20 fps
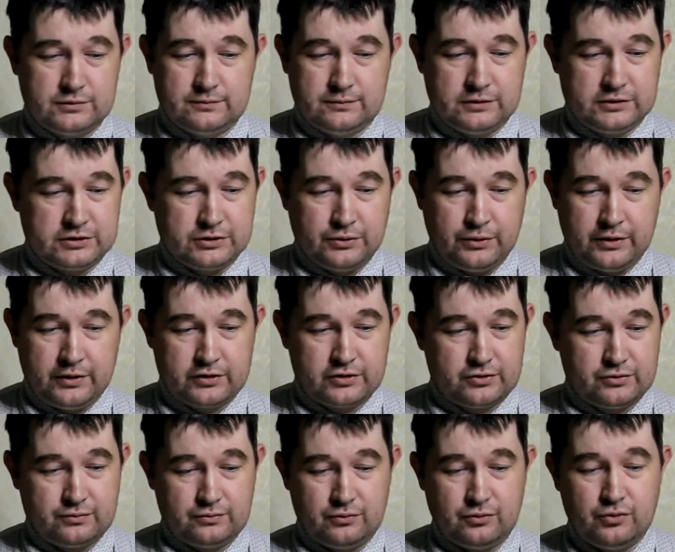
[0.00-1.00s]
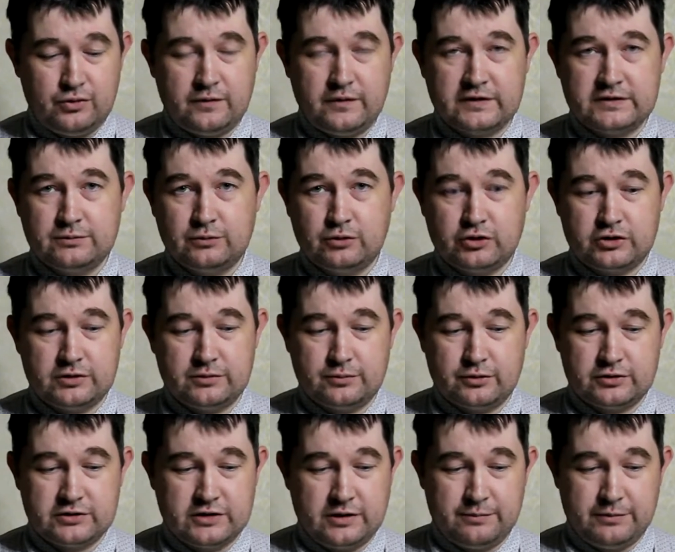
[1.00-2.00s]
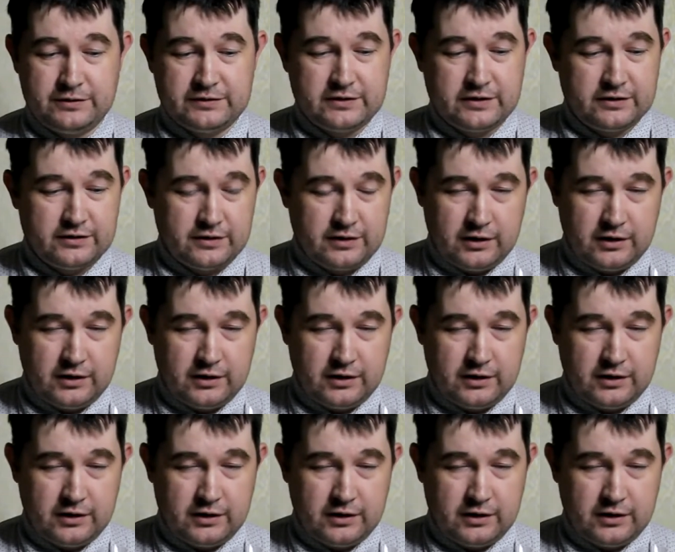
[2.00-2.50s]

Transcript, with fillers: история, что, ну, невозможно просто описать.